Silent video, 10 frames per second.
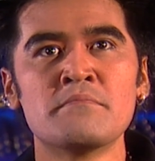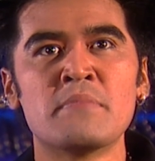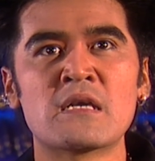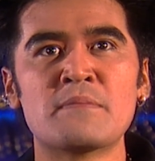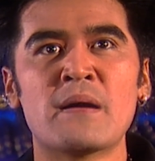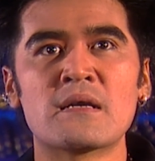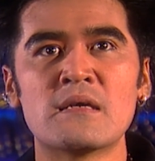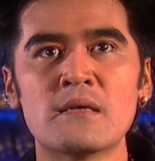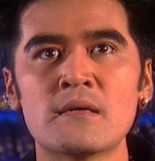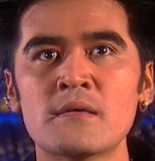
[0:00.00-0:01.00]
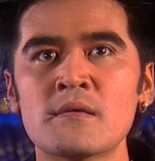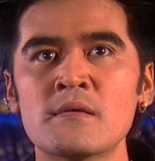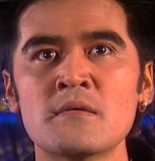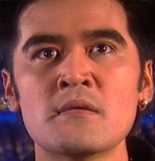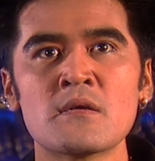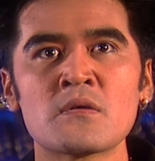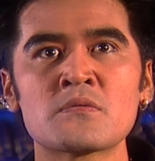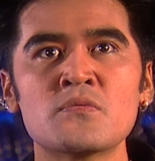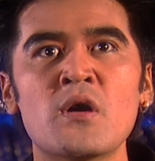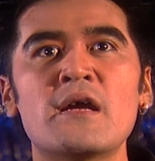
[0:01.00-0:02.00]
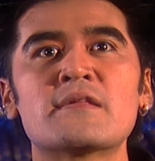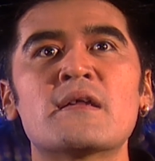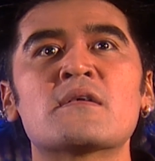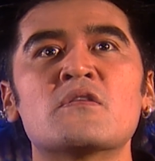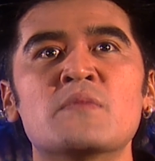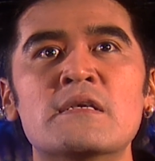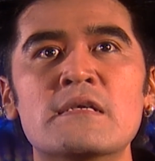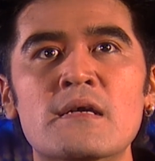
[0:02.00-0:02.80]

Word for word: pagi-pagi gue datang ke rumahnya.